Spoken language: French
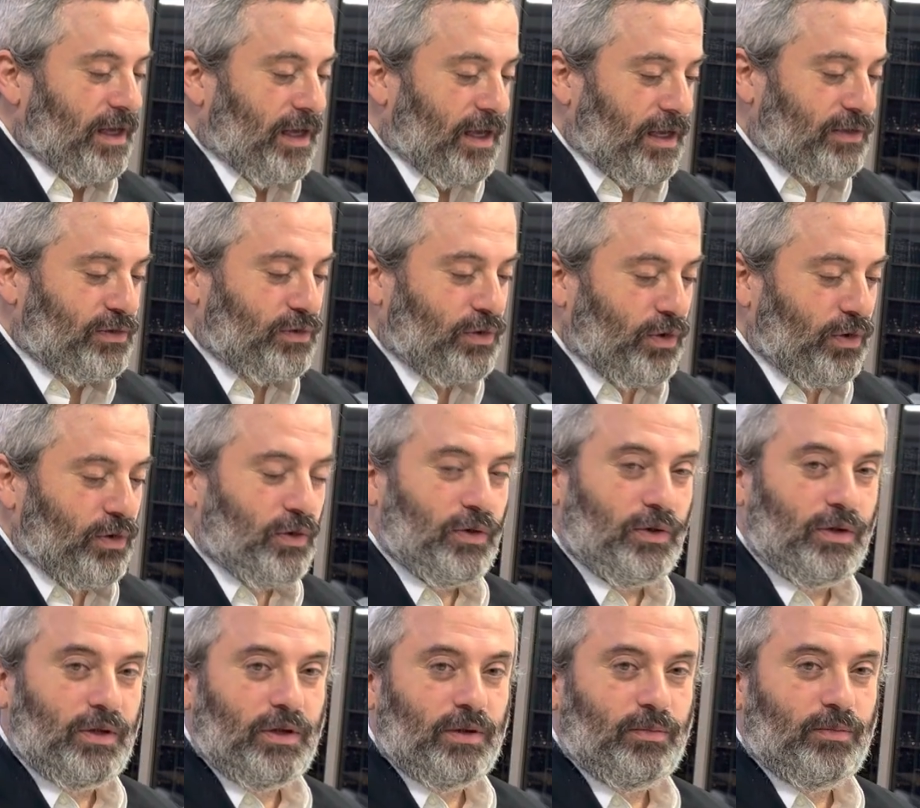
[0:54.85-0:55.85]
Est-ce
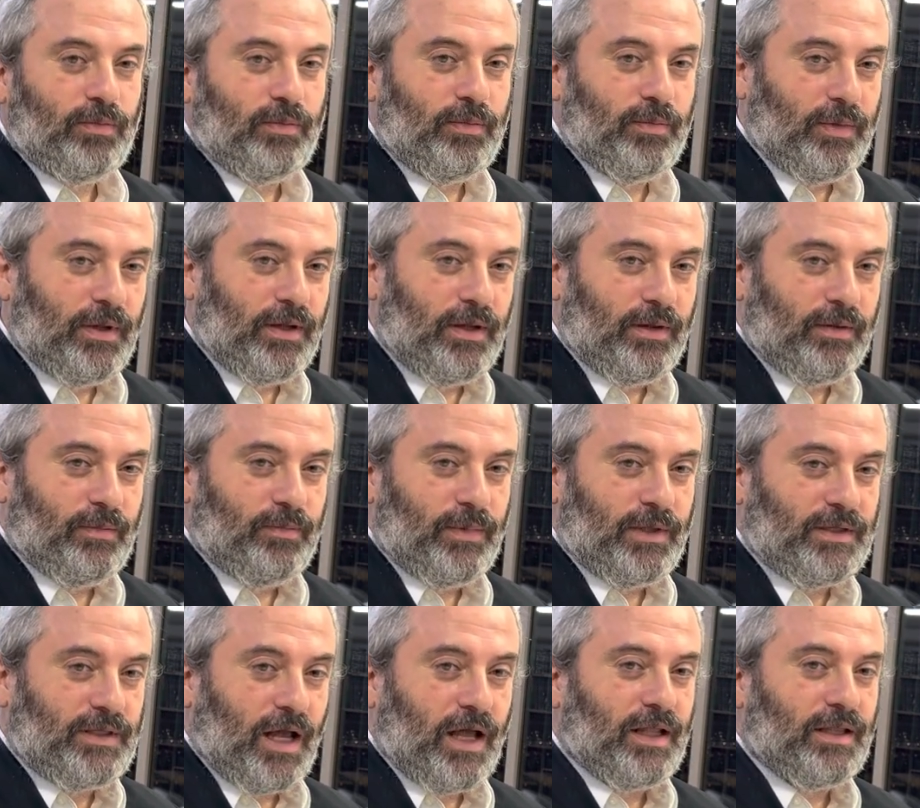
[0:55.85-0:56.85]
que
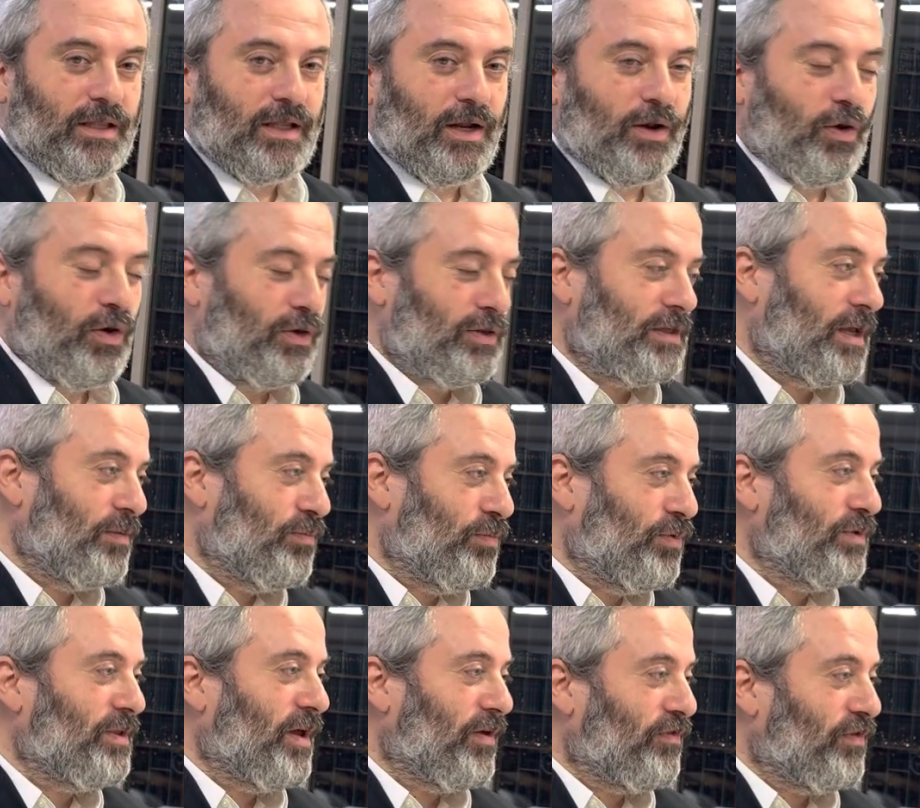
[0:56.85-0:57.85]
Mitzad Ilchot
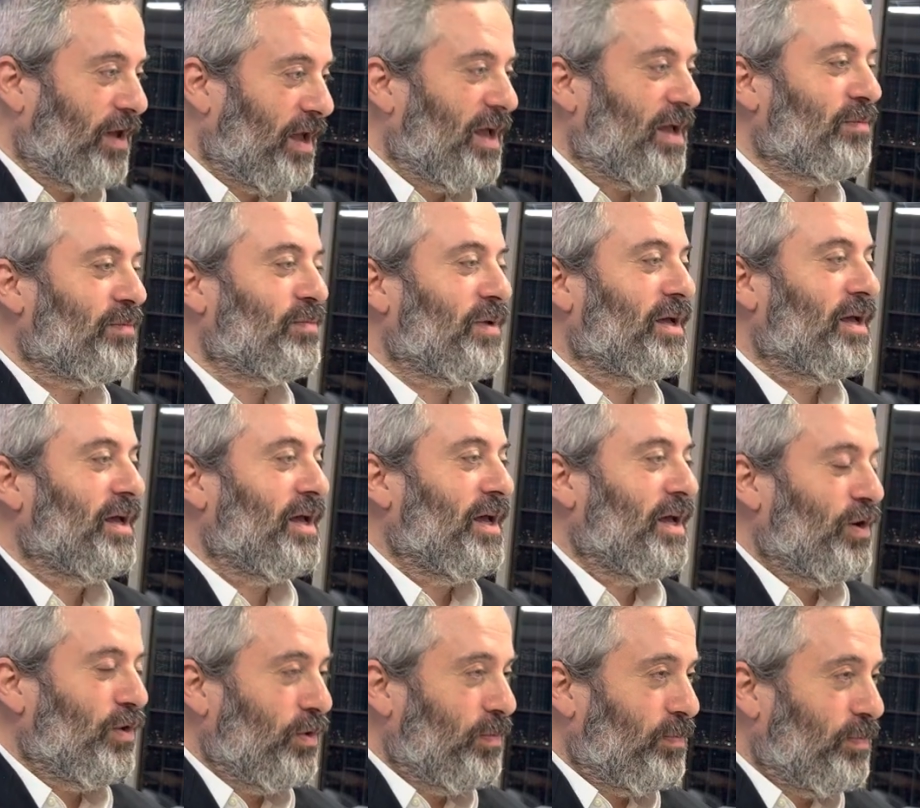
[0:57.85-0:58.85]
Kibud Avem,
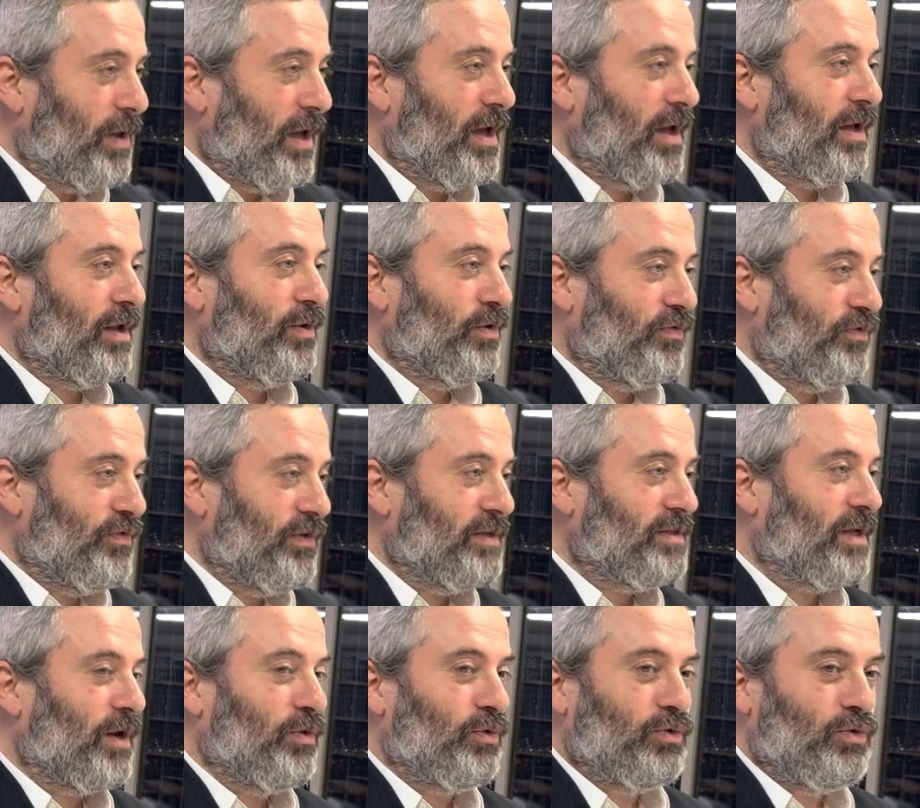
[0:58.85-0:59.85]
le, père, le fils
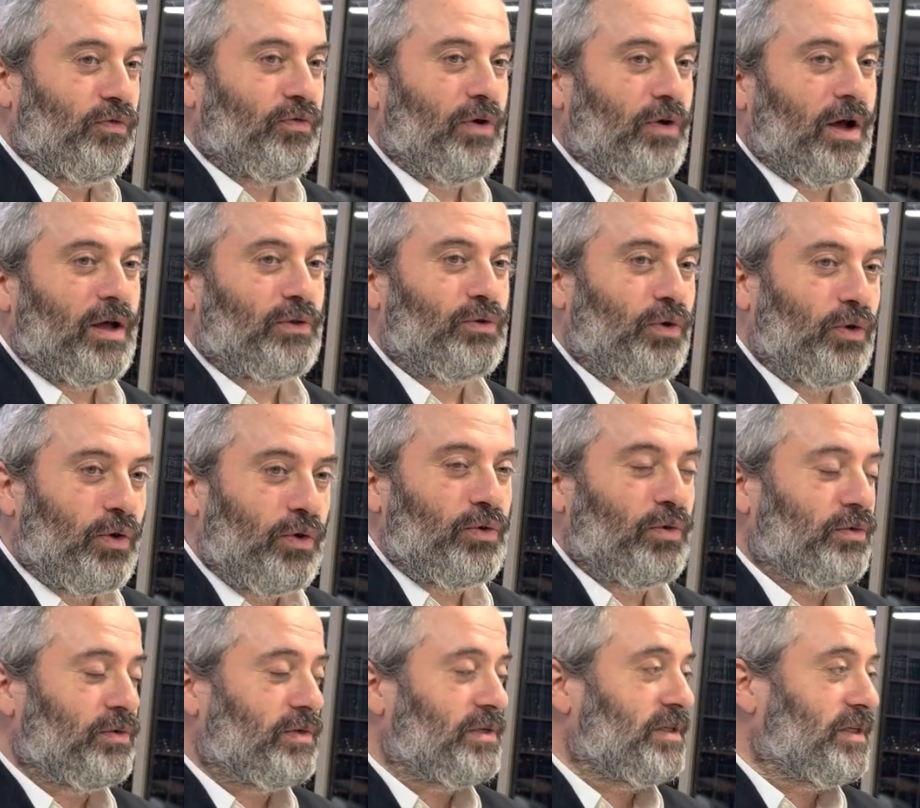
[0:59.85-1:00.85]
a le devoir de
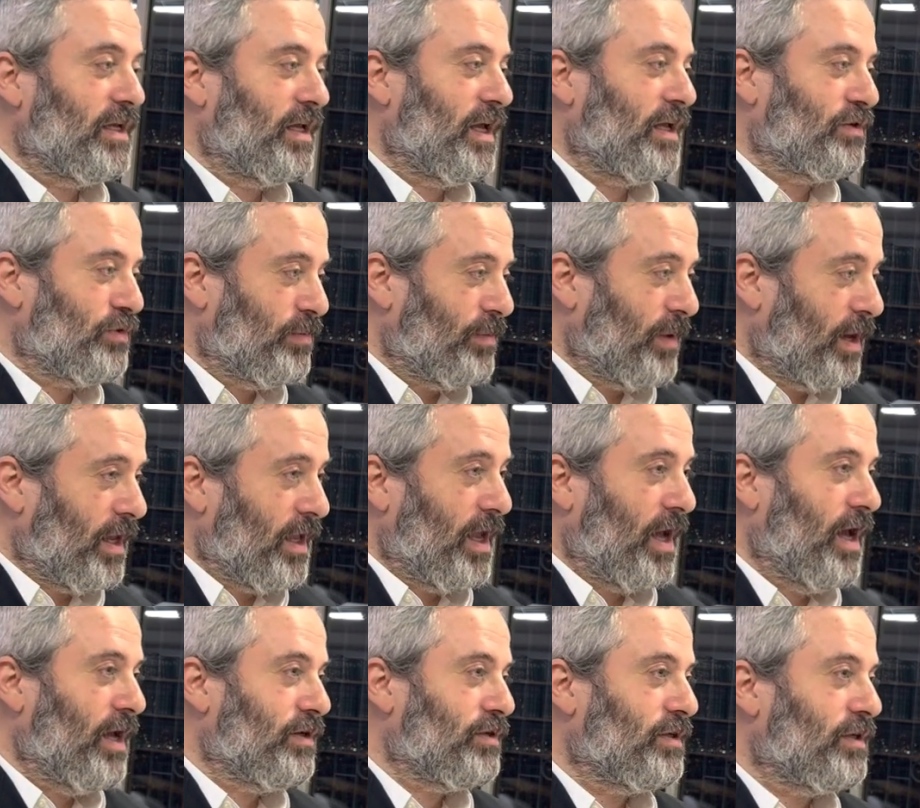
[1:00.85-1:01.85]
renoncer à ce
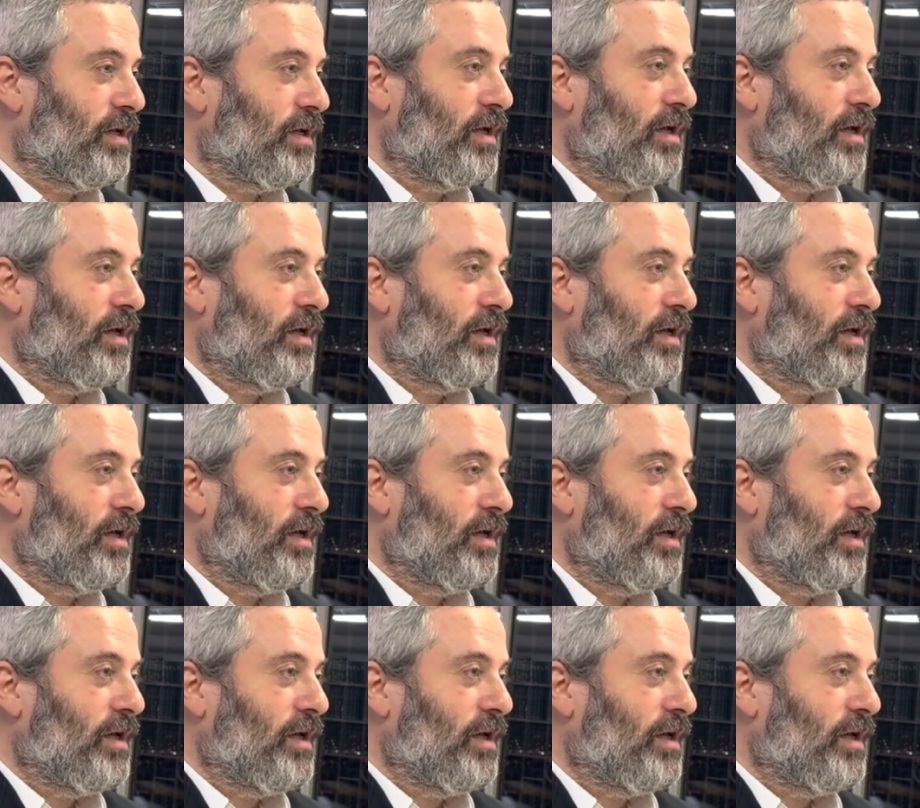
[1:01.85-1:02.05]
mariage